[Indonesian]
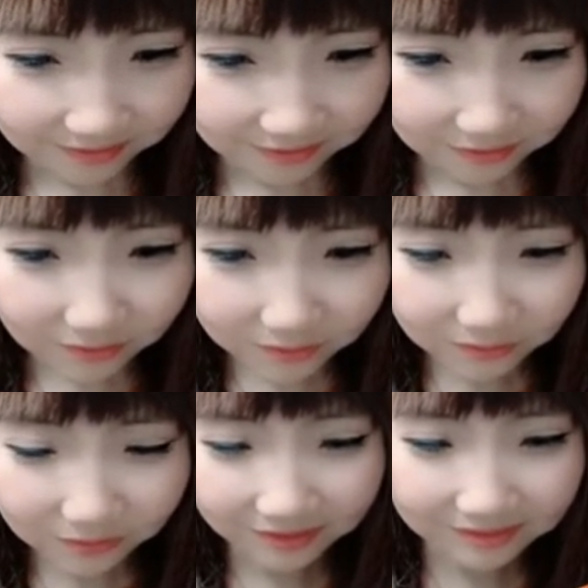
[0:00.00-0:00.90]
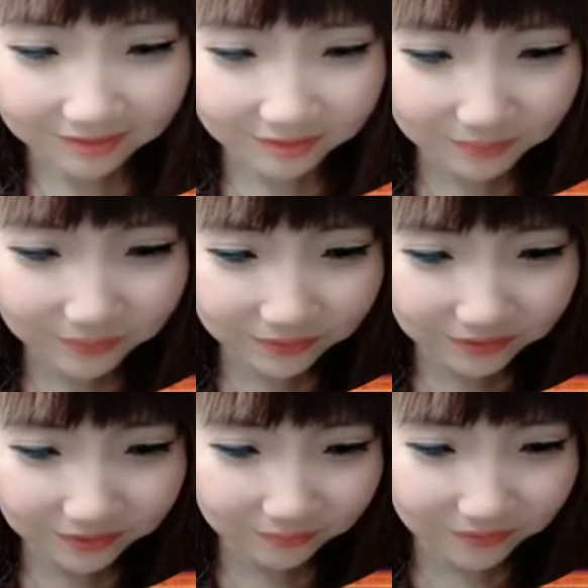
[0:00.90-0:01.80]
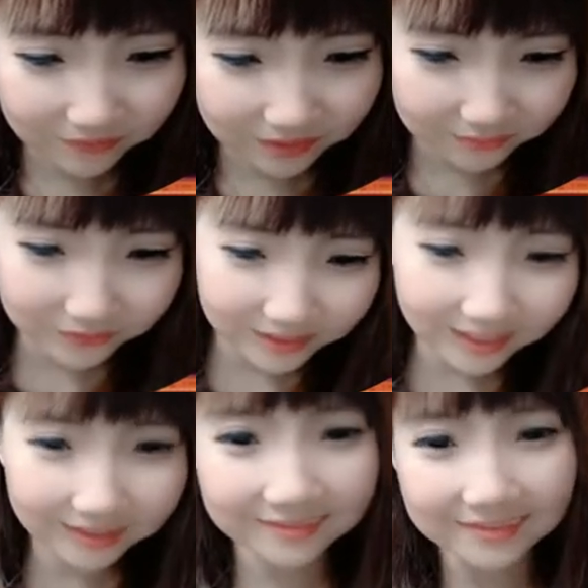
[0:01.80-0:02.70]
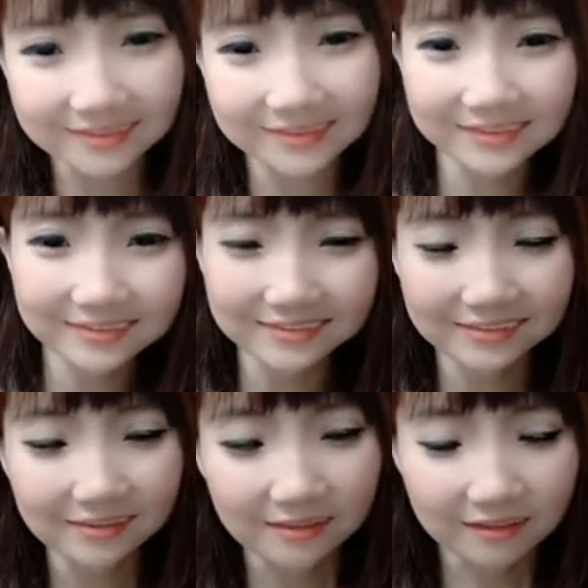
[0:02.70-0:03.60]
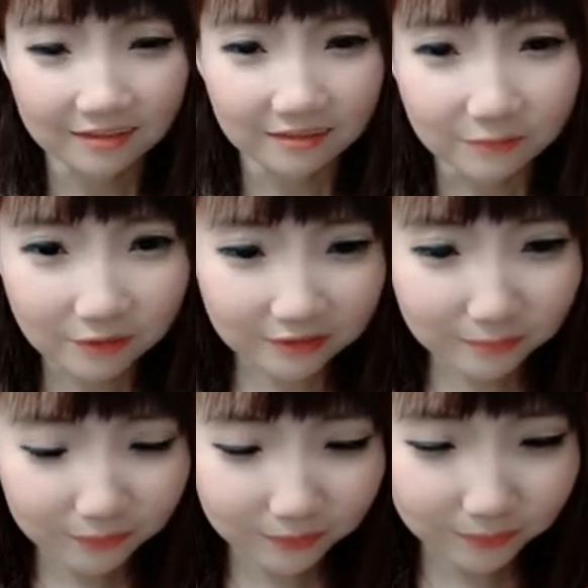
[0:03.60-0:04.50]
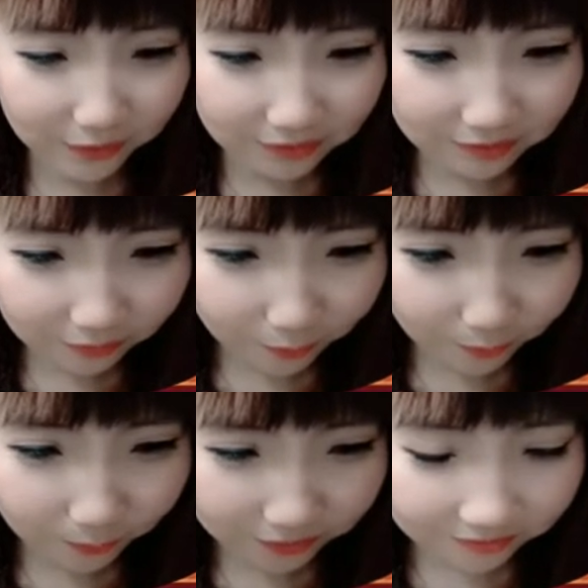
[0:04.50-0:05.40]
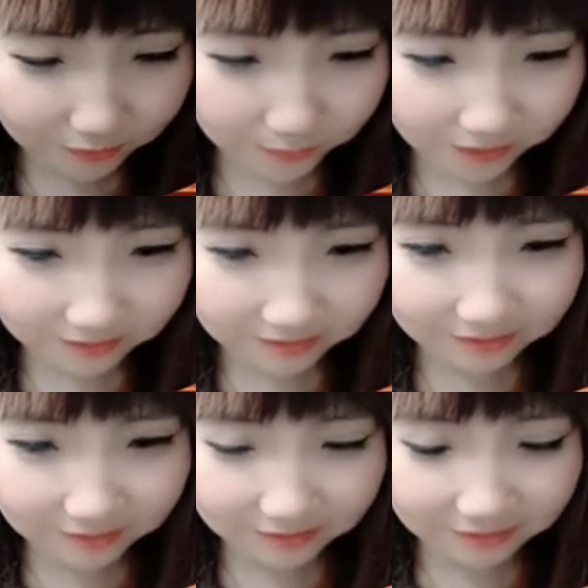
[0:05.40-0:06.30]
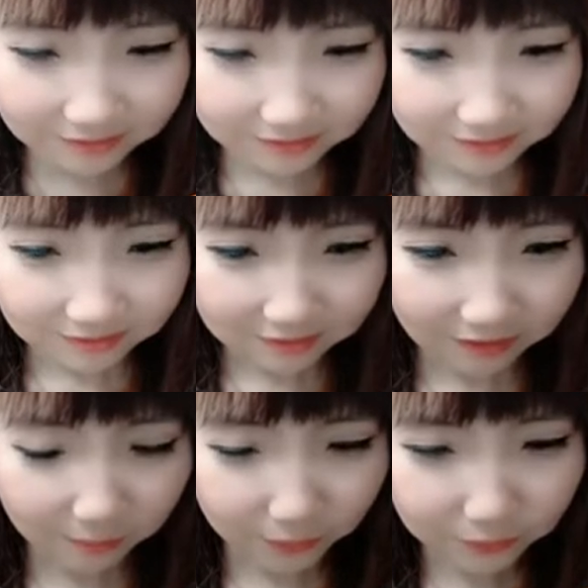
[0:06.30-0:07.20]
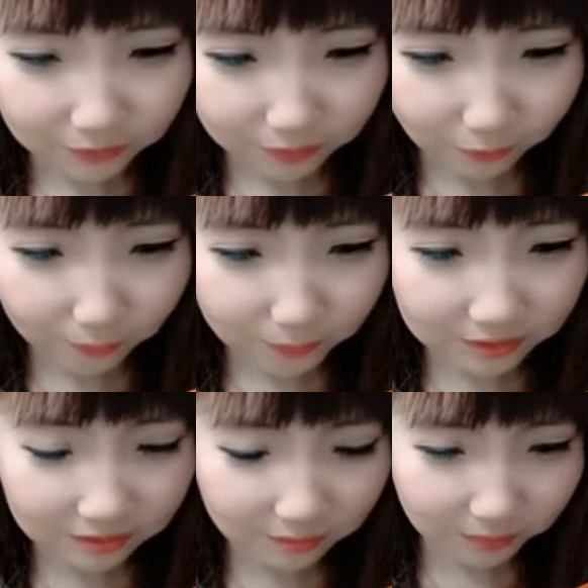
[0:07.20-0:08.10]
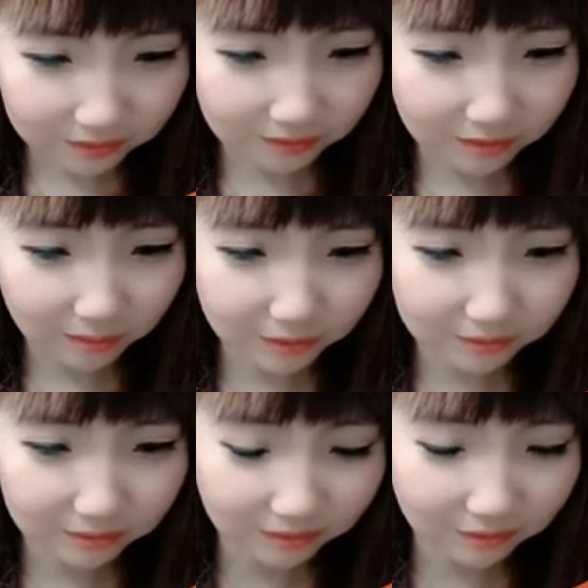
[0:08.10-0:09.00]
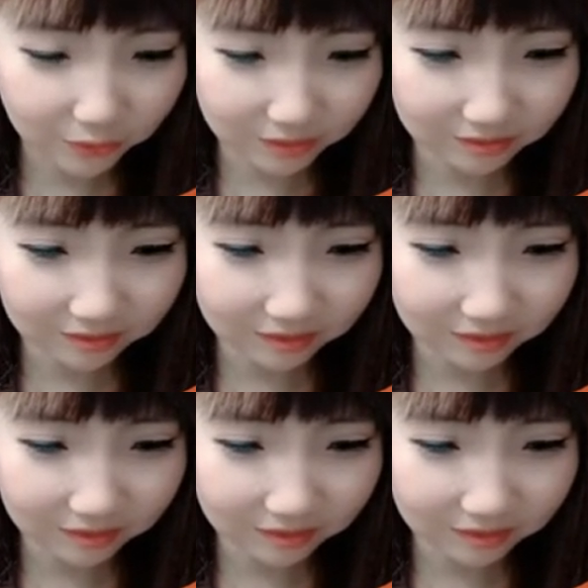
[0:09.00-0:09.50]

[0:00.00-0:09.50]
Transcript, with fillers: uh oh, lagi sibuk sibuk apa sibuk dancing wah ini mantap banget nih romantis banget ya nih apa tuh si Robin sama si Demetrius ya